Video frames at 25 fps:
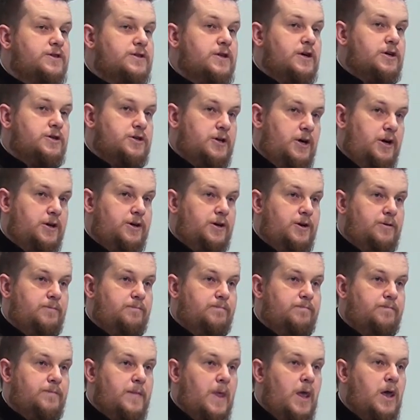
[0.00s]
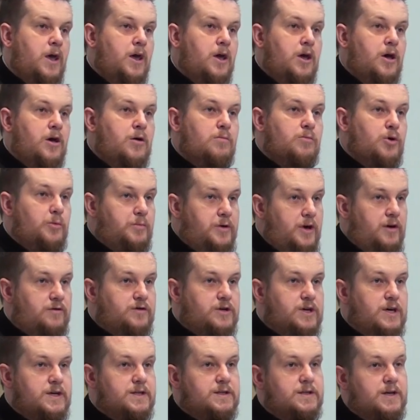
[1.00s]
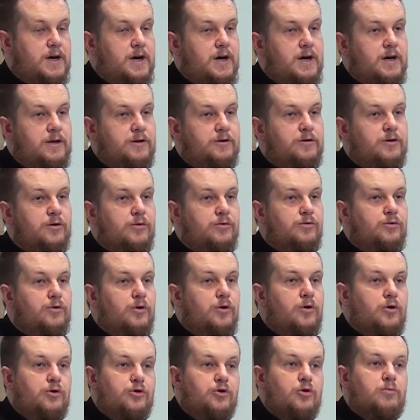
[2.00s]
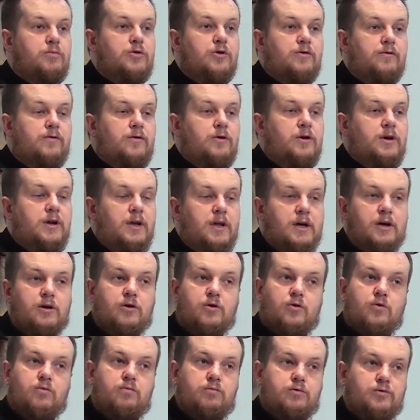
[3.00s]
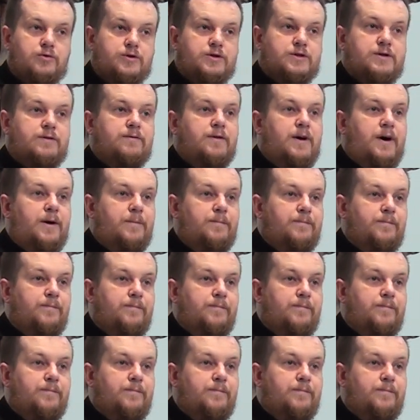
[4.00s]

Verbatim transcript: znaczenie. Po pierwsze jest zachętą do dobrowolnego ubóstwa.